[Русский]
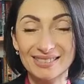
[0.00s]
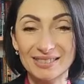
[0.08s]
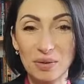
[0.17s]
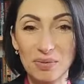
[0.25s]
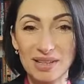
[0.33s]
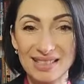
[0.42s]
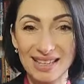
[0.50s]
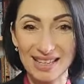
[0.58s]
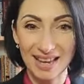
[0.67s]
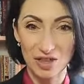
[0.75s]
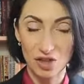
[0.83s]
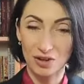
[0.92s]
Добрый день,
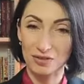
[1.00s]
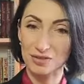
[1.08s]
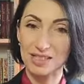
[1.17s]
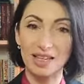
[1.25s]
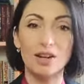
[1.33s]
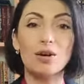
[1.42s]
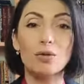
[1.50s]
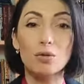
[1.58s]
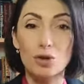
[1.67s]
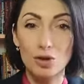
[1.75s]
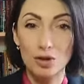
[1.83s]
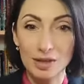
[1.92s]
Анечка. Всех
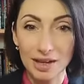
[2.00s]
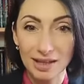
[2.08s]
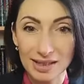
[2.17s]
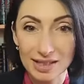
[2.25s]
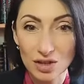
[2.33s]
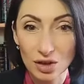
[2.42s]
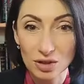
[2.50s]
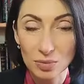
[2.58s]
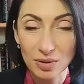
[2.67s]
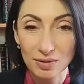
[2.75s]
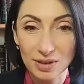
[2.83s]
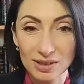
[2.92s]
очень рада сейчас
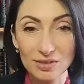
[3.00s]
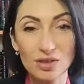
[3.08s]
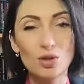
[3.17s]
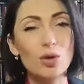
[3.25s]
приветствовать.